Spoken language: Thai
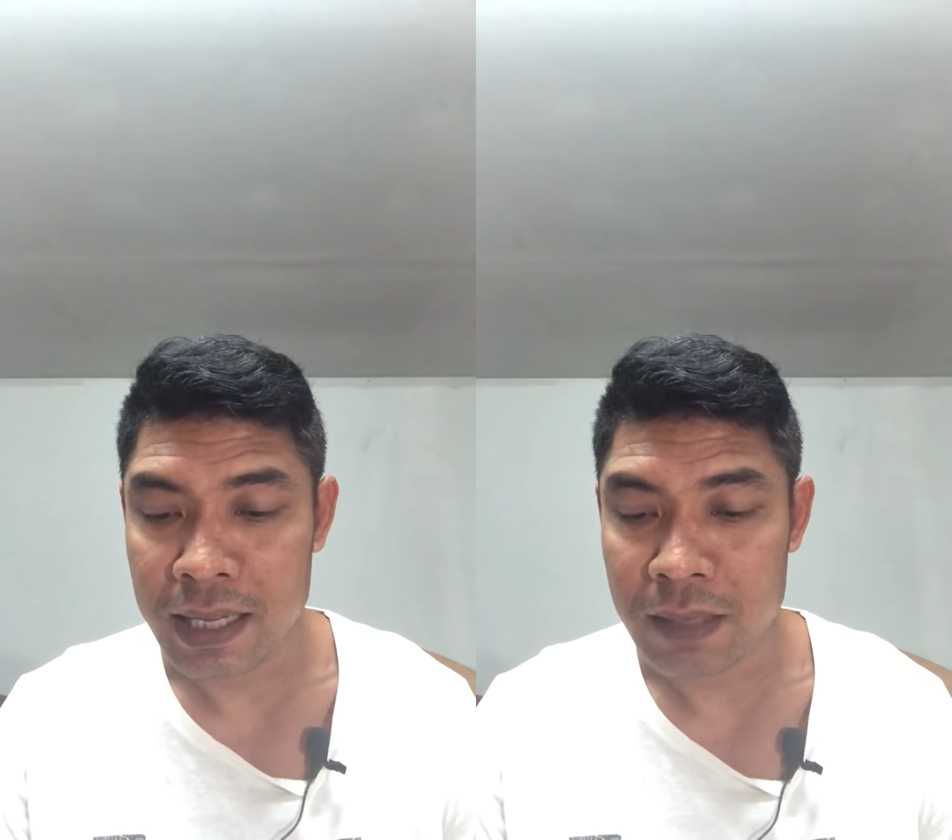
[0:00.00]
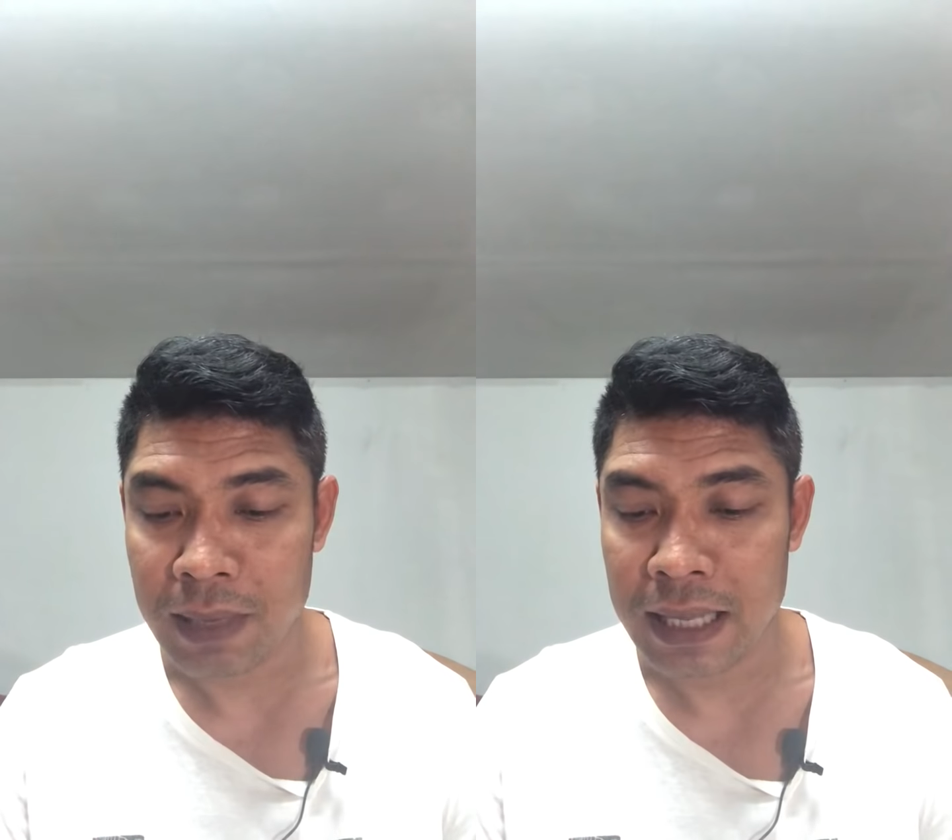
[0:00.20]

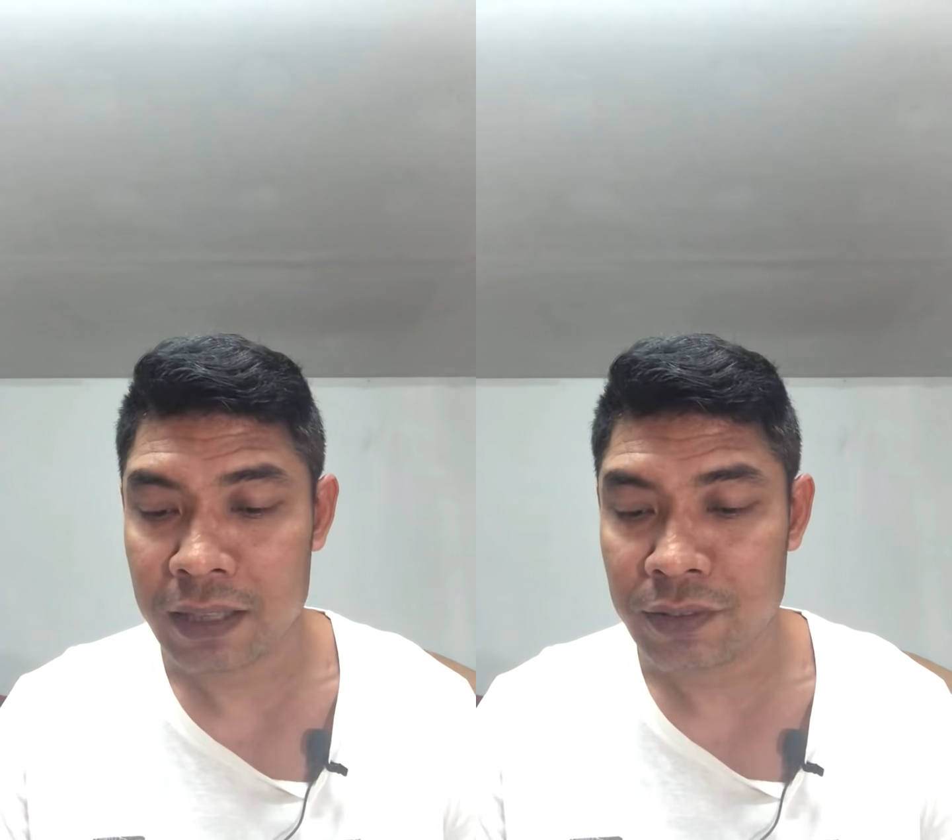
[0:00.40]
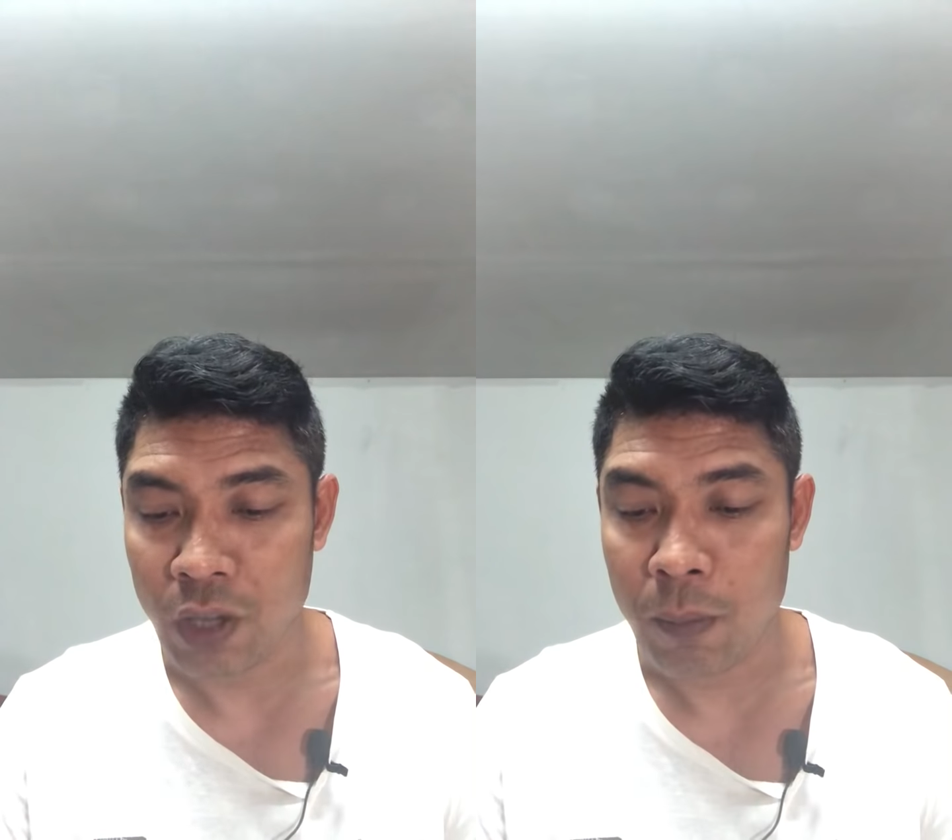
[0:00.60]
เงินมาลาย
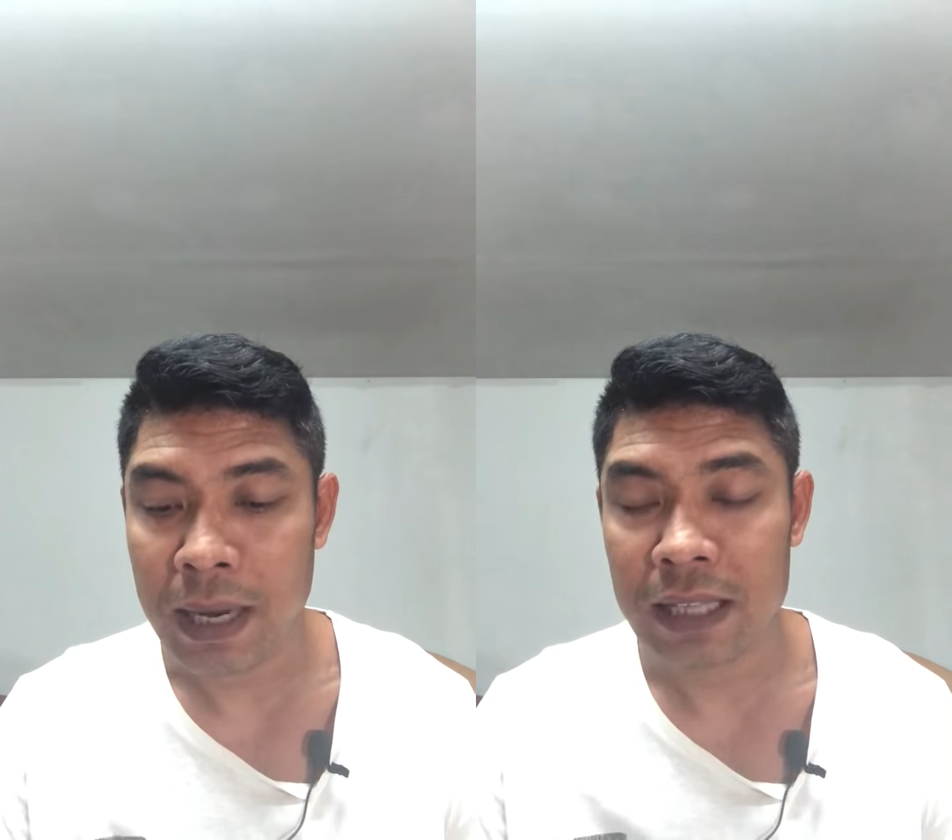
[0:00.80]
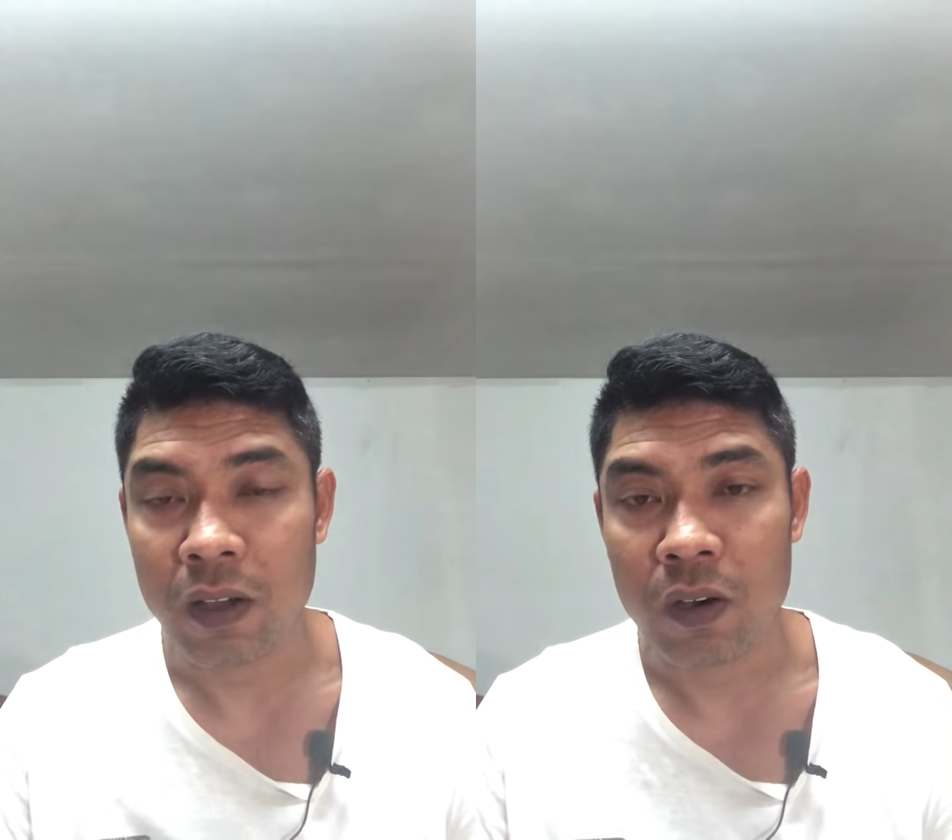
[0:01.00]
สองมา
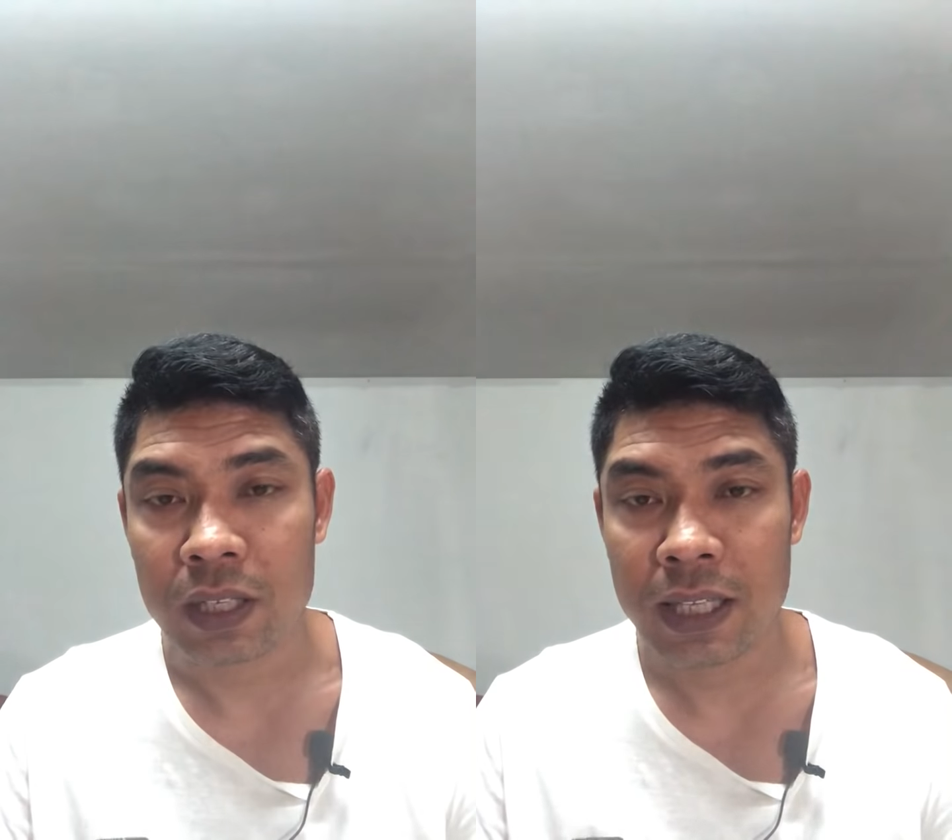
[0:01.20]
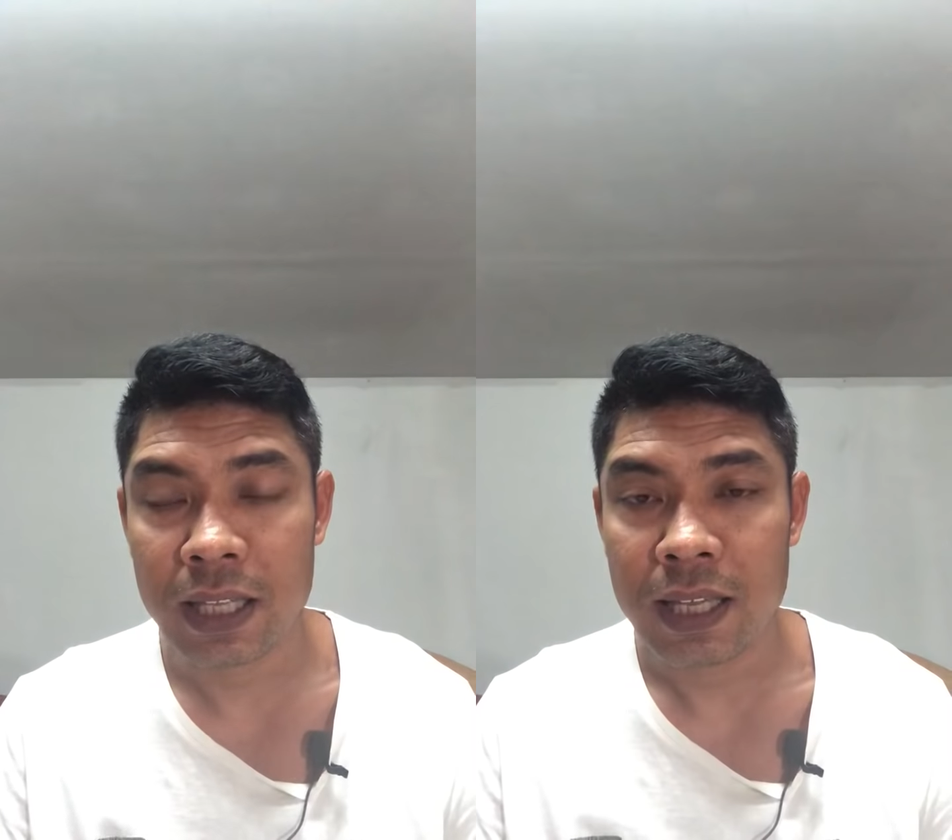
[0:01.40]
ลายทอง
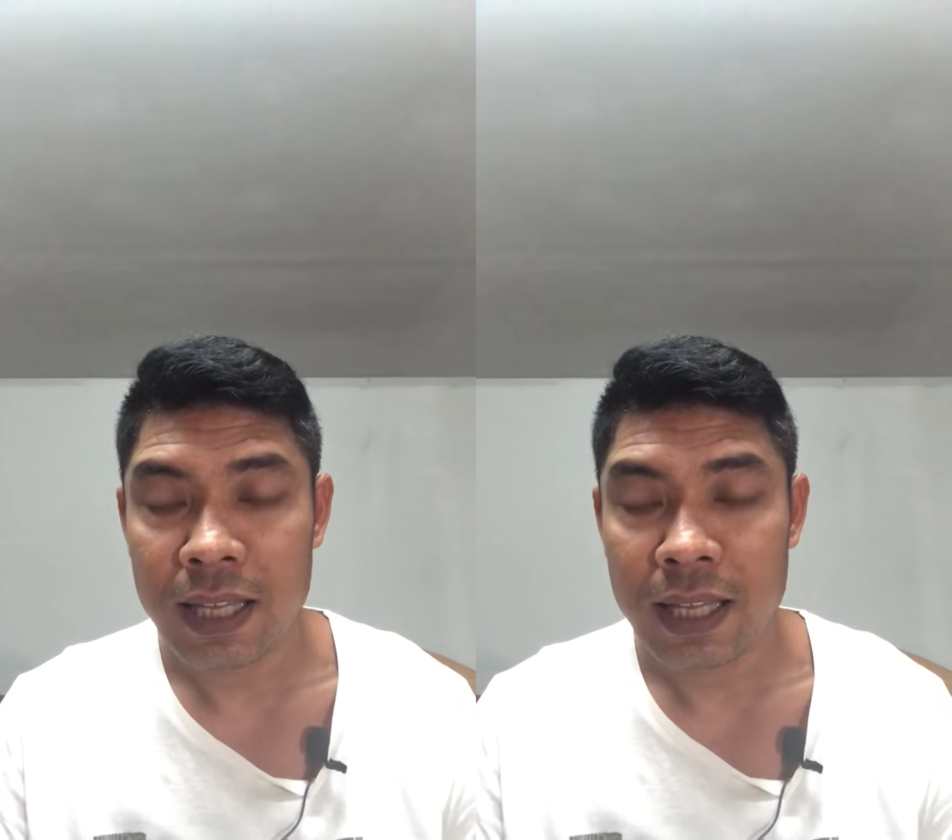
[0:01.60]
นี่